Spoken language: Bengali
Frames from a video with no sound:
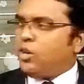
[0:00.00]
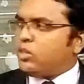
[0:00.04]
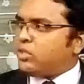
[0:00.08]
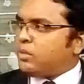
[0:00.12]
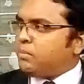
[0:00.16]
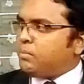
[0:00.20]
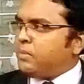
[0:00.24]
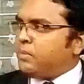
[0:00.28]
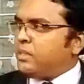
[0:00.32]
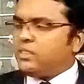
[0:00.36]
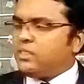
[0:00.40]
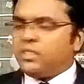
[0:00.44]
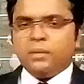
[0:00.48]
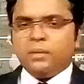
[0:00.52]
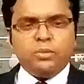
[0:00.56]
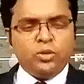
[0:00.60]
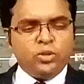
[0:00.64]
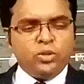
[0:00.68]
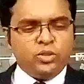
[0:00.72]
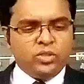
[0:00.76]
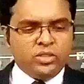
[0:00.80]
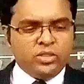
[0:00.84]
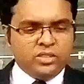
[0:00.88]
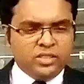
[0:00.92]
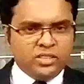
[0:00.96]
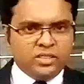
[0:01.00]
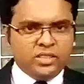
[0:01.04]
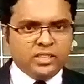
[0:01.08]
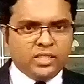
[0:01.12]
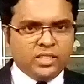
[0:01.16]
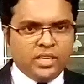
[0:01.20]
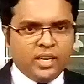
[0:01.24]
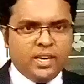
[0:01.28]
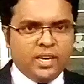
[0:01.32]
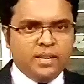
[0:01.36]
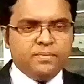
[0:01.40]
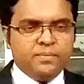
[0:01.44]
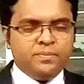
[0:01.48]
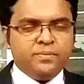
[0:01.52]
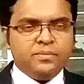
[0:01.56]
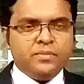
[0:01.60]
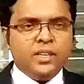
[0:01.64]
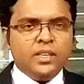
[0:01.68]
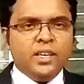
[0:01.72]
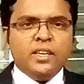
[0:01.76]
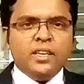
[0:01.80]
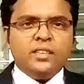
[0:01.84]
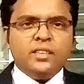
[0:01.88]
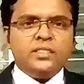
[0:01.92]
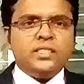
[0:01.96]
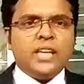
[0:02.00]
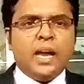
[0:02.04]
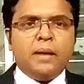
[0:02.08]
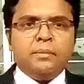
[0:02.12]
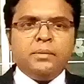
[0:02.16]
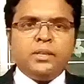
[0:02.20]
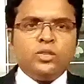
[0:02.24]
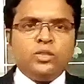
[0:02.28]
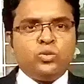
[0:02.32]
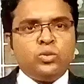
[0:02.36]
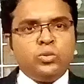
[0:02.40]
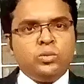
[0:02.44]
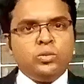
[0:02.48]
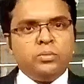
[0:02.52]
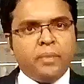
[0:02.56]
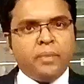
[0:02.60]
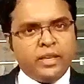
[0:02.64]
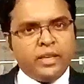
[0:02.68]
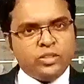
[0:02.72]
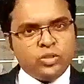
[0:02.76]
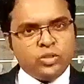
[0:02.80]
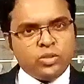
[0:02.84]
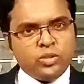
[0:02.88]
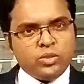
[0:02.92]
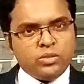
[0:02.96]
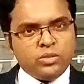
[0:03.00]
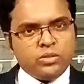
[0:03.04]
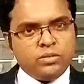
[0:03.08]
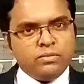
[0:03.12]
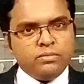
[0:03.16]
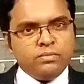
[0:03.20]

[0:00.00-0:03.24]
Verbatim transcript: তো মিথ্যা পরিচয় দিচ্ছে তারা যে আমি কিন্তু মেজর